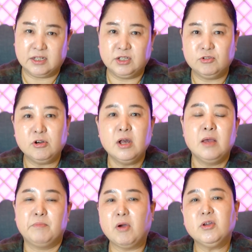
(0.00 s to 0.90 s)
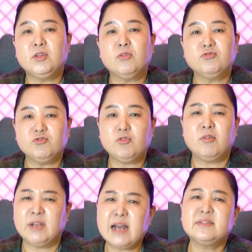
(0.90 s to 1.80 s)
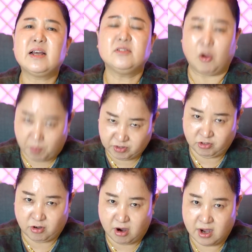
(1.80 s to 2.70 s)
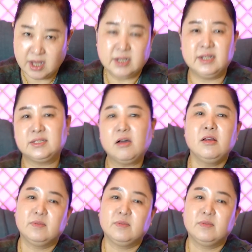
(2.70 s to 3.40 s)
그리고 변기통 뚜껑은 항상 덮어둘거 그래서 음.